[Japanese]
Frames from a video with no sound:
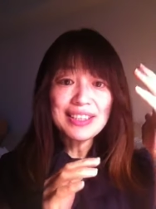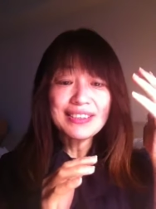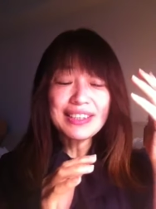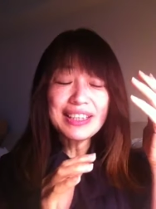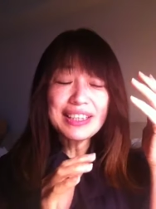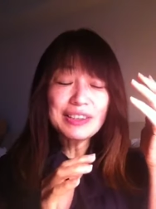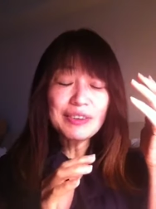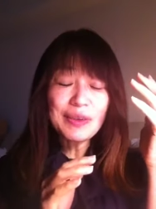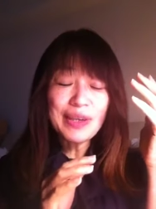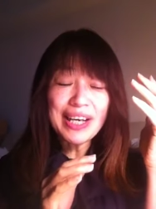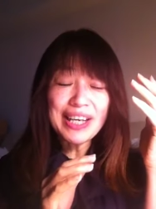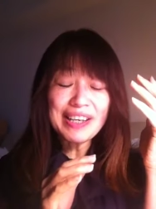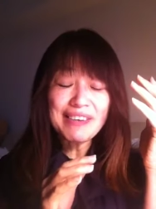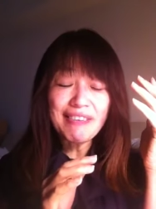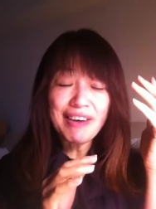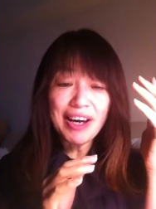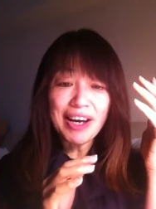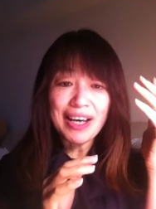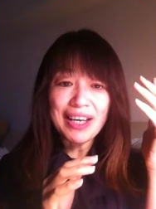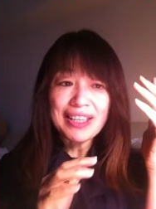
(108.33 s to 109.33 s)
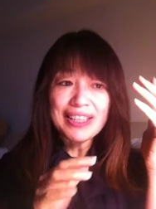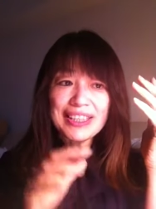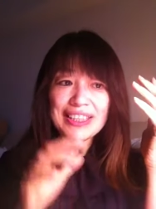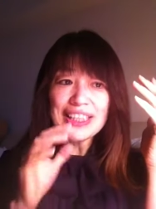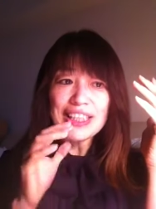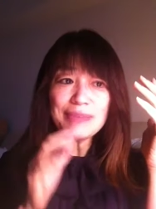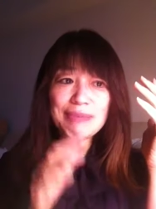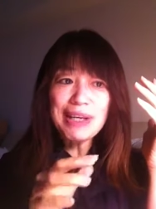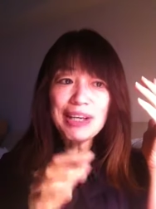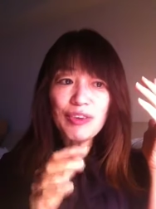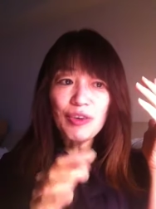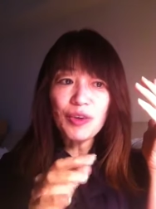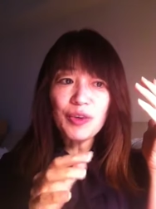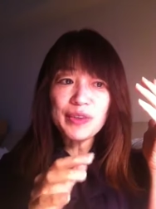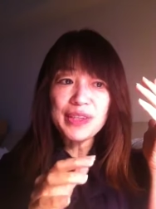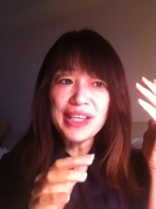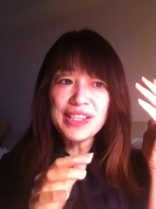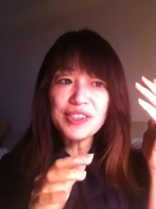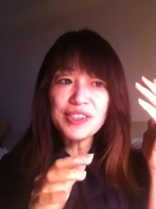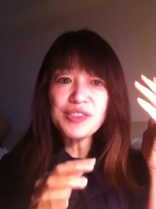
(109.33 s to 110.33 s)
だけど彼は今こ
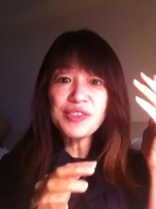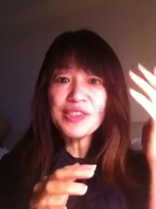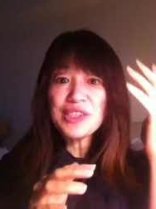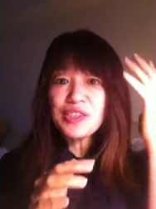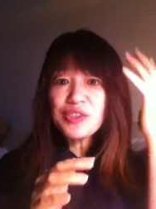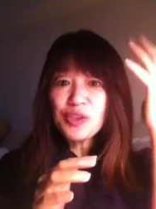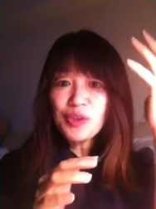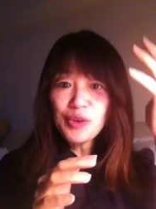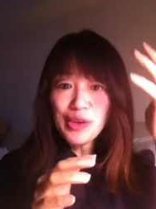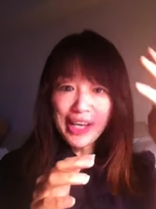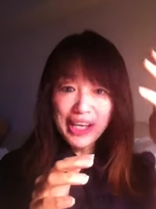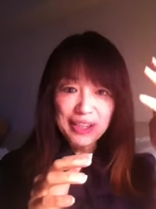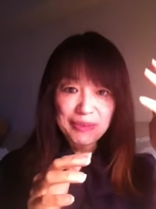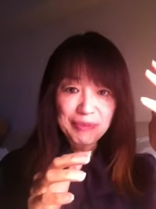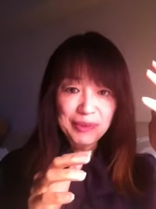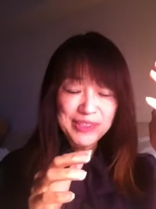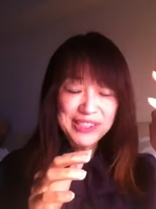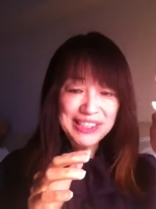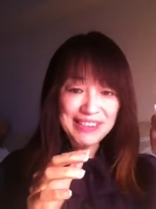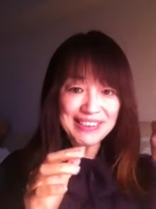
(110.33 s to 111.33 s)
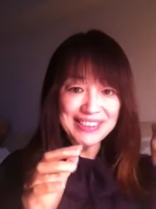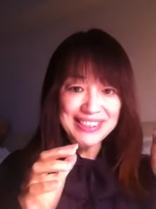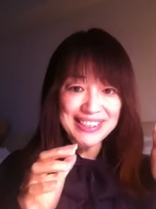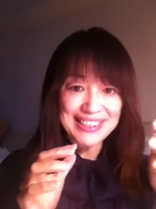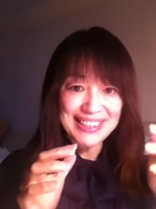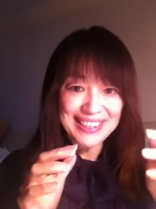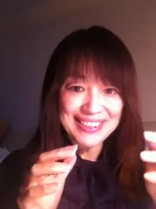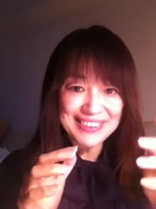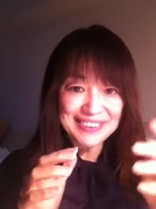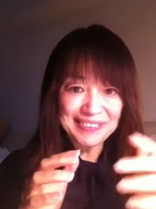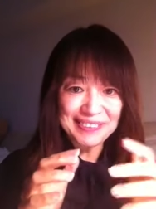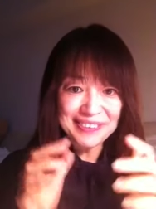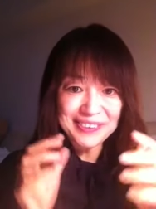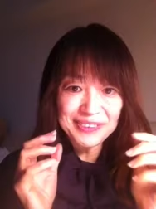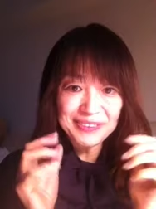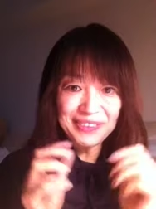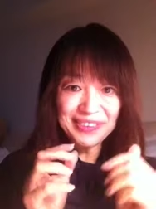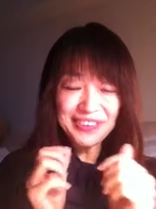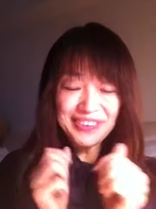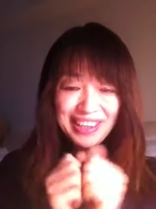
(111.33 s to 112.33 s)
こでそして将来も幸せなそうい
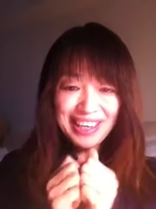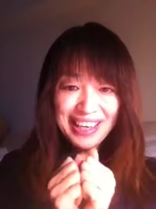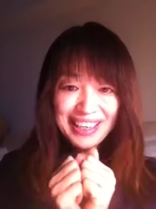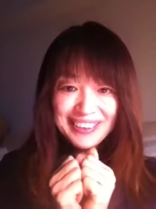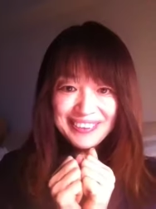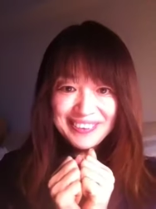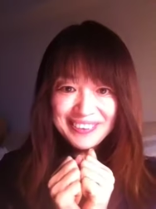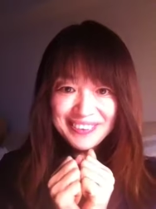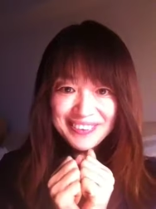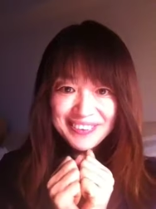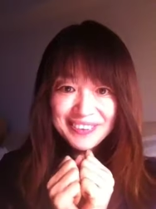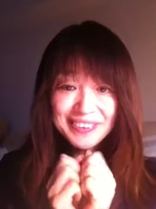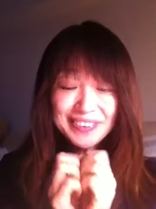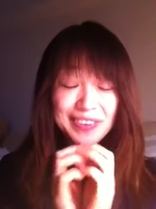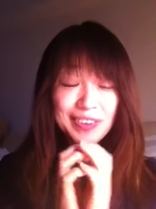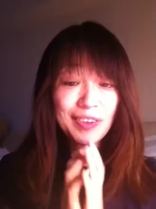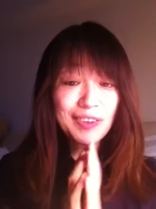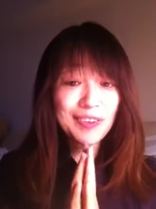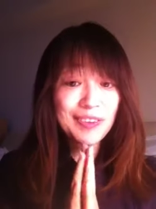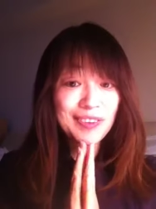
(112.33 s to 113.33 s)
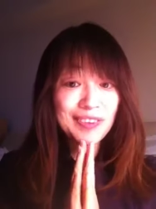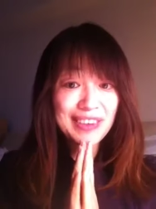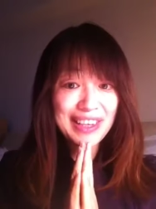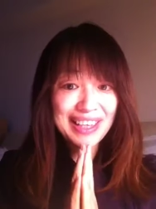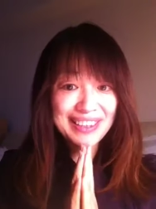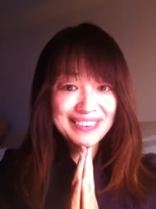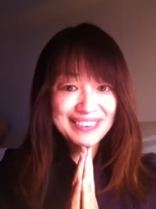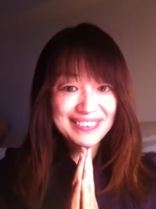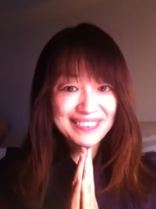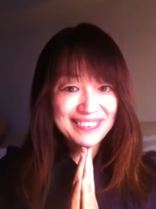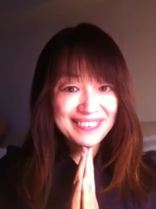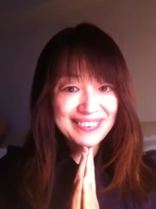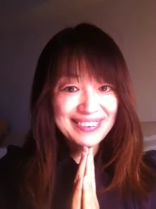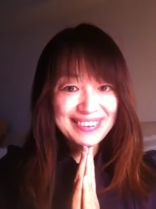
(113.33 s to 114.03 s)
うものがあるよそういう方法があるよ